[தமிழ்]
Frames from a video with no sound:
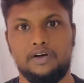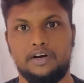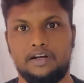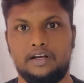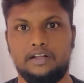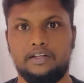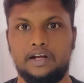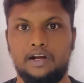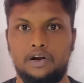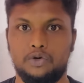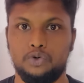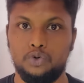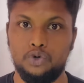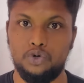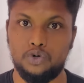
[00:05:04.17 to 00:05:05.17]
இருக்குது தினம்
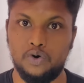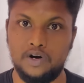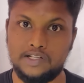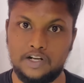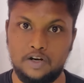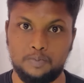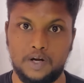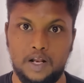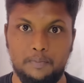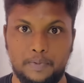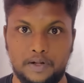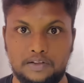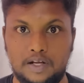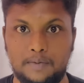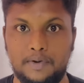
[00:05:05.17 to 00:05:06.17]
நூறு கோடி செலவு பண்ணாலும்
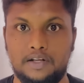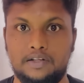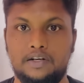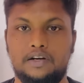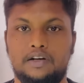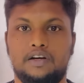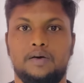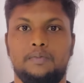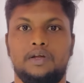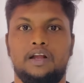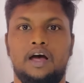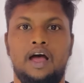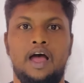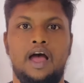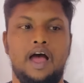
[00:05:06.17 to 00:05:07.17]
பத்தாம இருந்துகிட்டு இருக்கு
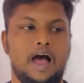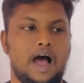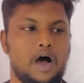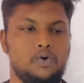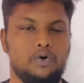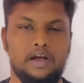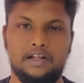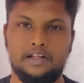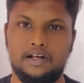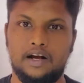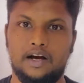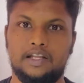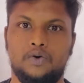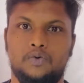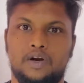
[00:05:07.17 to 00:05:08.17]
அப்படின்னா அவங்க
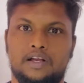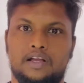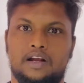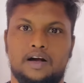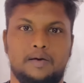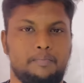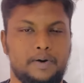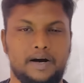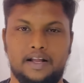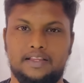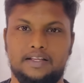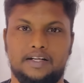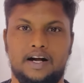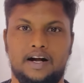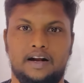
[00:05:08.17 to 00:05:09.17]
இதுக்காக தான் உழைக்கிறாங்க
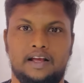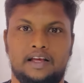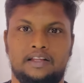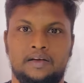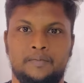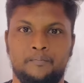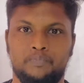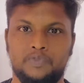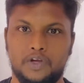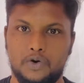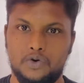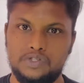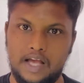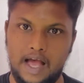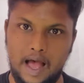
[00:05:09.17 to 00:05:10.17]
பணத்துக்காக கிடையாது
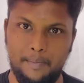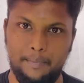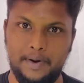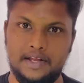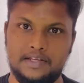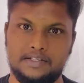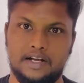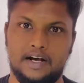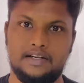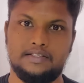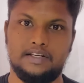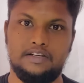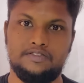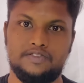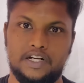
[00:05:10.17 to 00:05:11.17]
கொஞ்சம் ஹாப்பினஸ்க்காக
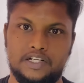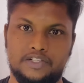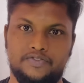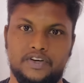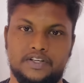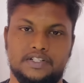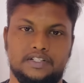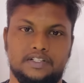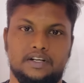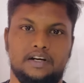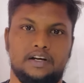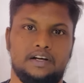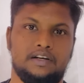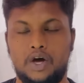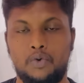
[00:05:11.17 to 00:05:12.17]
செல்ஃப்
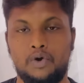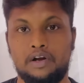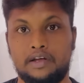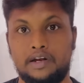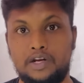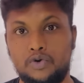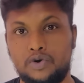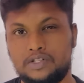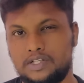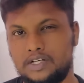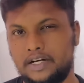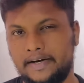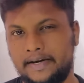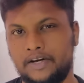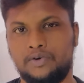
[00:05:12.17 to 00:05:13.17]
சாட்டிஸ்ஃபேக்ஷனுக்காக அவங்களுக்கு இன்னொரு
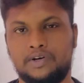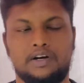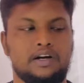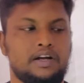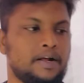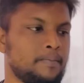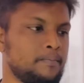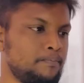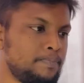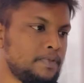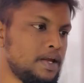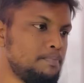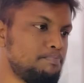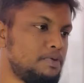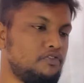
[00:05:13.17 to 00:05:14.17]
சின்ன டேட்டா ஒன்று காட்டுறேன்
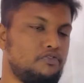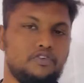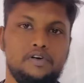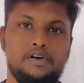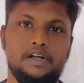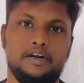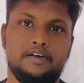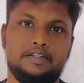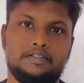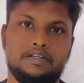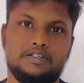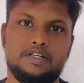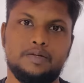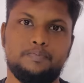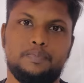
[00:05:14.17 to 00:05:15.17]
இப்போ வேர்ல்டு
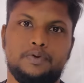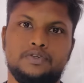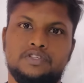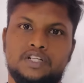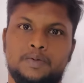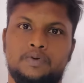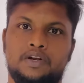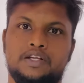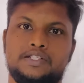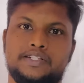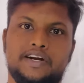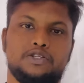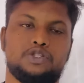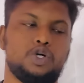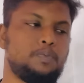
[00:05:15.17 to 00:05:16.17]
ரிச்சஸ்ட் பர்சன் நம்ம
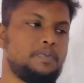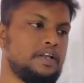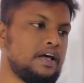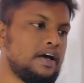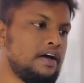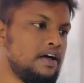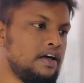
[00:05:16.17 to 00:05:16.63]
லிஸ்ட் எடுத்தோம் அப்படின்னா